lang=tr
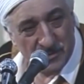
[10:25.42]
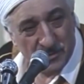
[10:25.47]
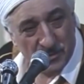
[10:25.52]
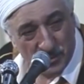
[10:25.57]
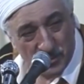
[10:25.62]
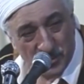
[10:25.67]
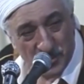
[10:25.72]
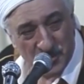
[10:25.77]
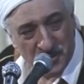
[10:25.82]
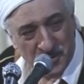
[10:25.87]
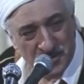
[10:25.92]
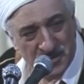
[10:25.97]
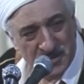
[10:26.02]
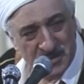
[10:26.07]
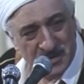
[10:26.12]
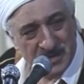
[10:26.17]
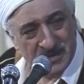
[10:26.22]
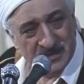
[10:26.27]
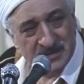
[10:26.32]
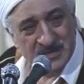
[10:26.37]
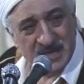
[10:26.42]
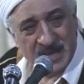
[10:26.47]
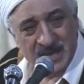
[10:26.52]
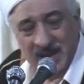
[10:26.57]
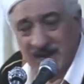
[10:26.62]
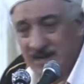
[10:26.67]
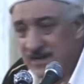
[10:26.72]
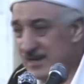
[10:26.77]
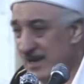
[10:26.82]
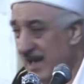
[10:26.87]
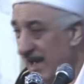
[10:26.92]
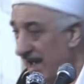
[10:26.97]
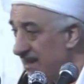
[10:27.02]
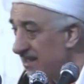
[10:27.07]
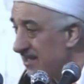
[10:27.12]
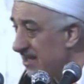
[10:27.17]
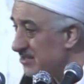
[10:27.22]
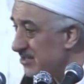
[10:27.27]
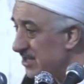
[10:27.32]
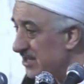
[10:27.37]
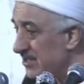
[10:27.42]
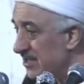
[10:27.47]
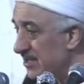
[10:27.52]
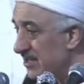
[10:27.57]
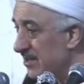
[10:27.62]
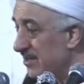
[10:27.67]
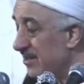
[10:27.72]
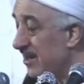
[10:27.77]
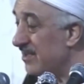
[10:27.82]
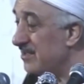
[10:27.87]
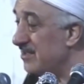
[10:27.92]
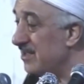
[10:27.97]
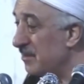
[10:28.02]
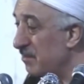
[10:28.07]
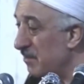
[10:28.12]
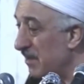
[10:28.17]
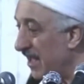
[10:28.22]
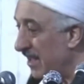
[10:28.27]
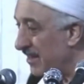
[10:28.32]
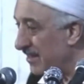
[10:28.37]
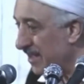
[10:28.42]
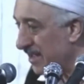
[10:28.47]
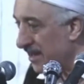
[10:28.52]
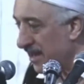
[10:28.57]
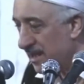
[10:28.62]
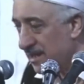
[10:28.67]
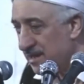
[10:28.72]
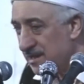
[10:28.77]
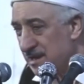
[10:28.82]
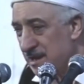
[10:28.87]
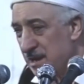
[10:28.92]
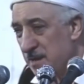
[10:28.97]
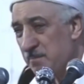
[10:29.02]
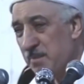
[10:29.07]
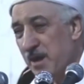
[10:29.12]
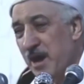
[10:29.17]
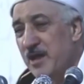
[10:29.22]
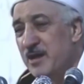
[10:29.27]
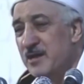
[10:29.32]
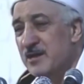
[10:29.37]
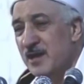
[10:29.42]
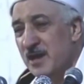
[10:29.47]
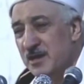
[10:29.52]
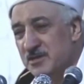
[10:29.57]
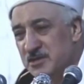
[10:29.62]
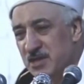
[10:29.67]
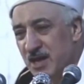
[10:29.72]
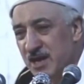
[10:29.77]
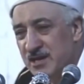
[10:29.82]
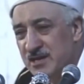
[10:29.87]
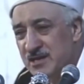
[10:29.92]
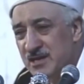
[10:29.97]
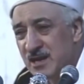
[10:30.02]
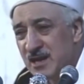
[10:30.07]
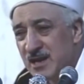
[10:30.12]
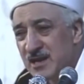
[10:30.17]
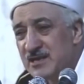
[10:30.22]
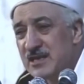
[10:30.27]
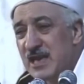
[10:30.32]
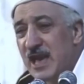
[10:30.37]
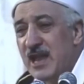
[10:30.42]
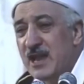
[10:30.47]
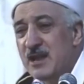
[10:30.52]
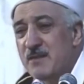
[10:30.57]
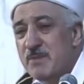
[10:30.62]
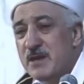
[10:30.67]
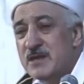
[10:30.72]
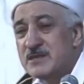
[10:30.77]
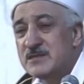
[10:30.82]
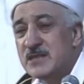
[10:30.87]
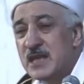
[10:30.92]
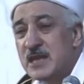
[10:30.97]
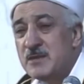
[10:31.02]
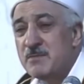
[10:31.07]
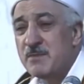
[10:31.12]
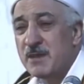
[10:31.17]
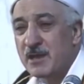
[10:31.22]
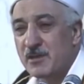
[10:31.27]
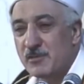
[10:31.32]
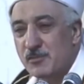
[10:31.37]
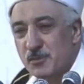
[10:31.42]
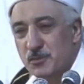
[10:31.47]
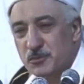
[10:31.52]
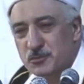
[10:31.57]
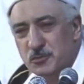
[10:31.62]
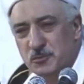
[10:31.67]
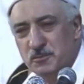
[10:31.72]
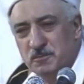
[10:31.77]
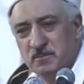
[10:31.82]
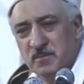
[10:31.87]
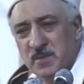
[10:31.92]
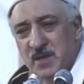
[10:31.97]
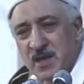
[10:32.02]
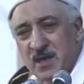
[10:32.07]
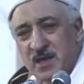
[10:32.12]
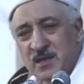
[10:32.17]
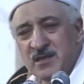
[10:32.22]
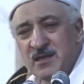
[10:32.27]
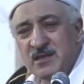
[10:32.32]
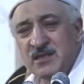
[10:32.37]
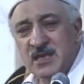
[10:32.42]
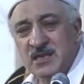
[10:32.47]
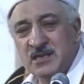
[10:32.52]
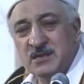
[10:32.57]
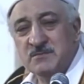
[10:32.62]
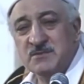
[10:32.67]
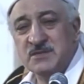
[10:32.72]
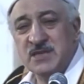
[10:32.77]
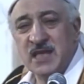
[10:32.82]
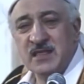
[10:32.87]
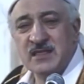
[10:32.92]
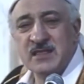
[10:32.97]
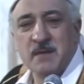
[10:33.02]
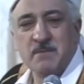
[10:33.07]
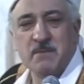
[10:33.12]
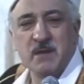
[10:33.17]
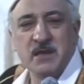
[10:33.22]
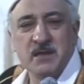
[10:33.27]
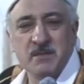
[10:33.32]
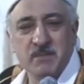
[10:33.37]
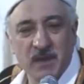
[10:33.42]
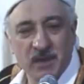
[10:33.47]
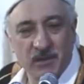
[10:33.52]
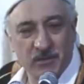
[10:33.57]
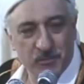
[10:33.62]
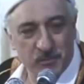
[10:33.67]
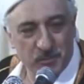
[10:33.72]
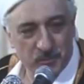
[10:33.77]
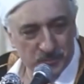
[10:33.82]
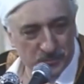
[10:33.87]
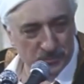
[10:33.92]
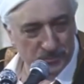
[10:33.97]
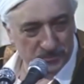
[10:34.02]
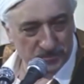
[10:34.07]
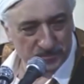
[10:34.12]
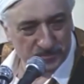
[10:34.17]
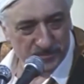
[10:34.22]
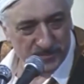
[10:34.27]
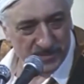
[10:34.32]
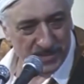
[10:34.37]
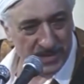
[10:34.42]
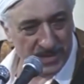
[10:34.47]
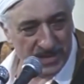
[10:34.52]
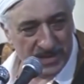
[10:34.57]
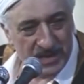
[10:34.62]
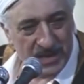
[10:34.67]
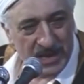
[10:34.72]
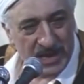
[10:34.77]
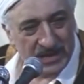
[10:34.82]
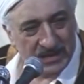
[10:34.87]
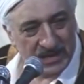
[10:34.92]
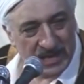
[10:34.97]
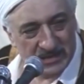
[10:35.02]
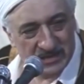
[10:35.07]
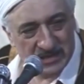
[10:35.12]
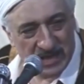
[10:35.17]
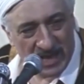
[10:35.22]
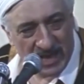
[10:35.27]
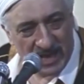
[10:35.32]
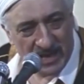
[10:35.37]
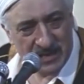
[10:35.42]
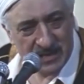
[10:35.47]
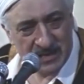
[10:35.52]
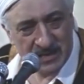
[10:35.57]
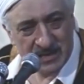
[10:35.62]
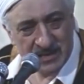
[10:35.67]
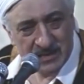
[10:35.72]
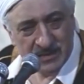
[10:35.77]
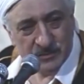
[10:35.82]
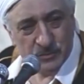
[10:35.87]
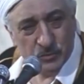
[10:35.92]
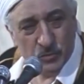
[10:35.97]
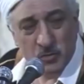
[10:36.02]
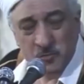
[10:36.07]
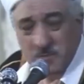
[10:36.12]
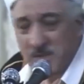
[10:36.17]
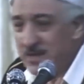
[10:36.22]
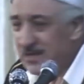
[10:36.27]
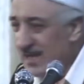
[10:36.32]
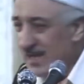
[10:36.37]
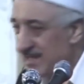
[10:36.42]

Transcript: O senenin her gecesini Kadir bilenlere bağrını açar. Gel ben seni bekliyordum. Nitekim sen de beni bekliyordun. Her gece zulmet